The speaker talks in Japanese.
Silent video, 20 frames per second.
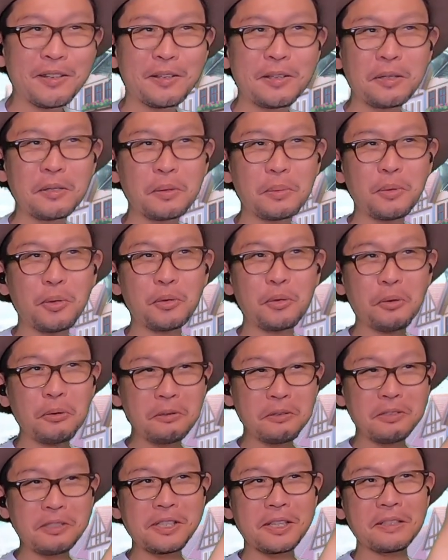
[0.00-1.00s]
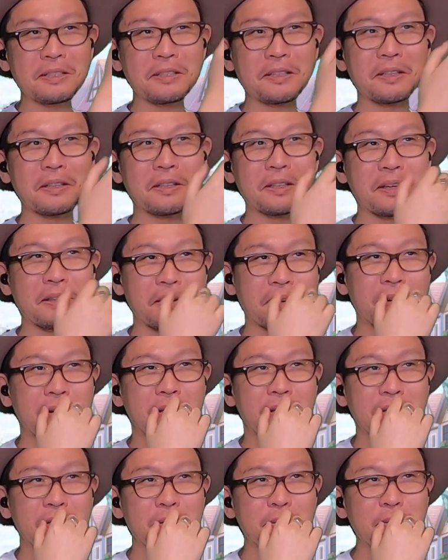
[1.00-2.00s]
けどもう飲んじゃってんだよね、あ
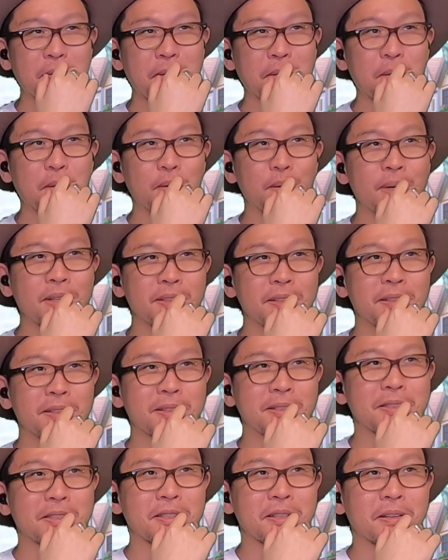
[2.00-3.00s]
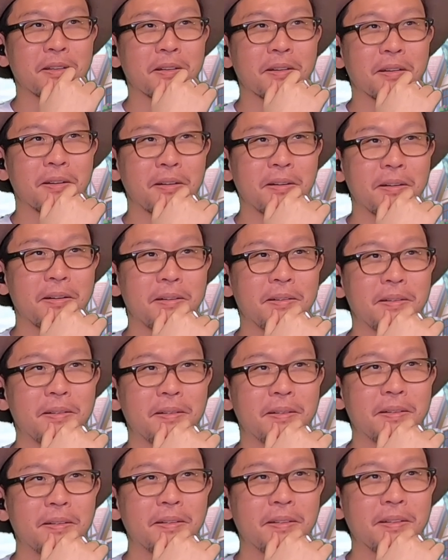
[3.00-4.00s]
れ。ってことは弱ってんじゃないか。
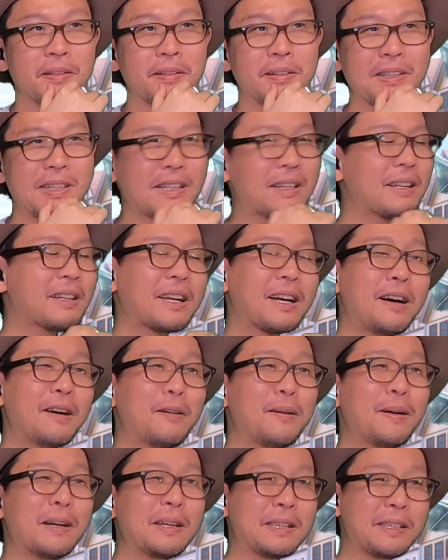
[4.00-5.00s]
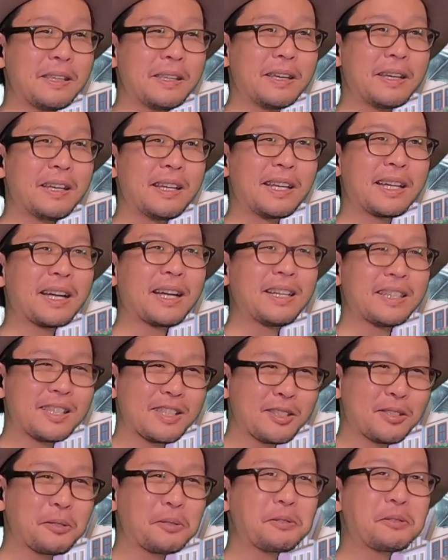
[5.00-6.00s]
あ、かわいい。褐
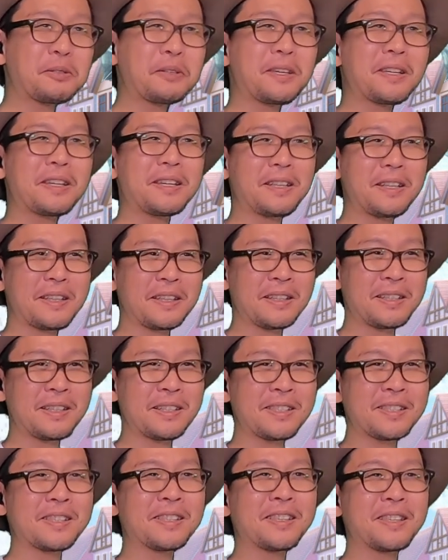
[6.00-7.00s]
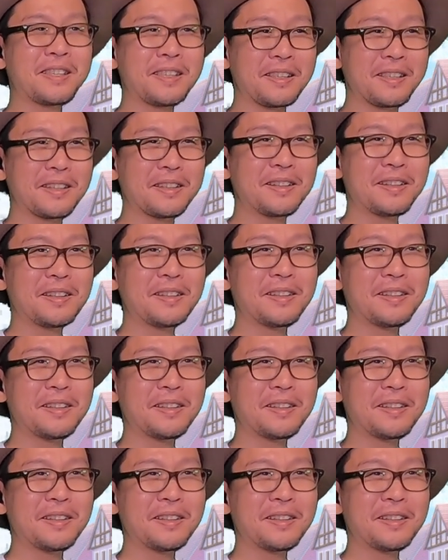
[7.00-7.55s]
色系ね、好き。